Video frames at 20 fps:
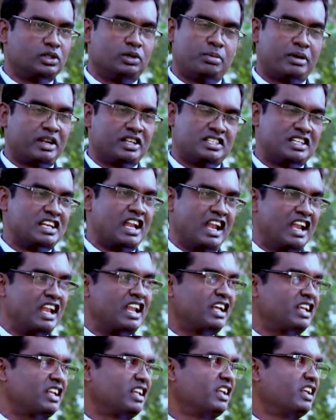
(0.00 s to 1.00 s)
ஆப்ரேஷன்
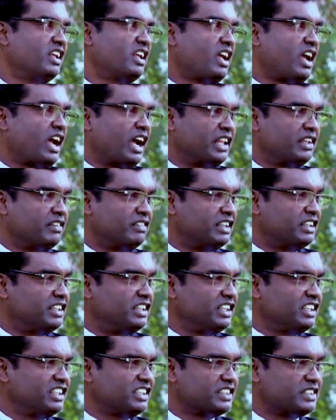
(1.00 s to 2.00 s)
அல்ல அது
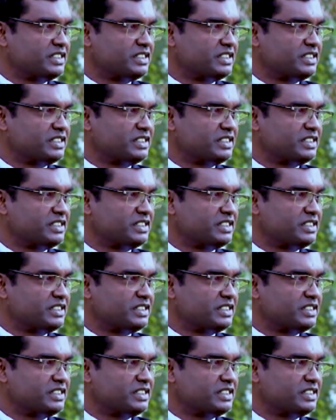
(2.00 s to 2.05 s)
வந்து